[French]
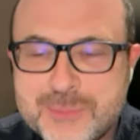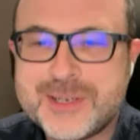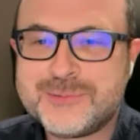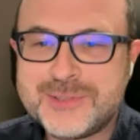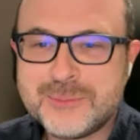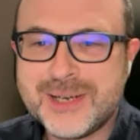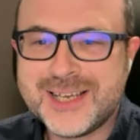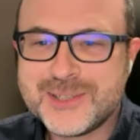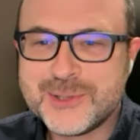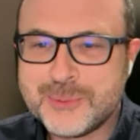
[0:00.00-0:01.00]
Je m'appelle Philippe
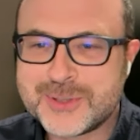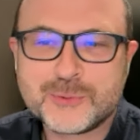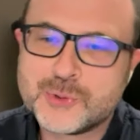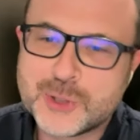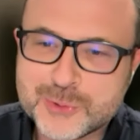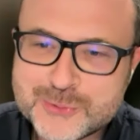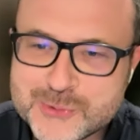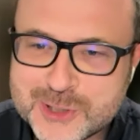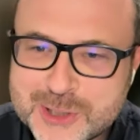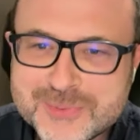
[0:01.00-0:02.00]
Blagnot, parce qu'on
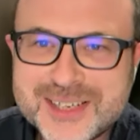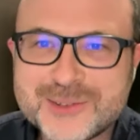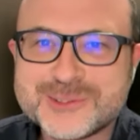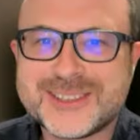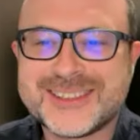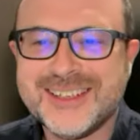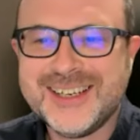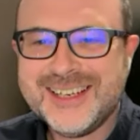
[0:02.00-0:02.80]
commence toujours comme ça, en fait.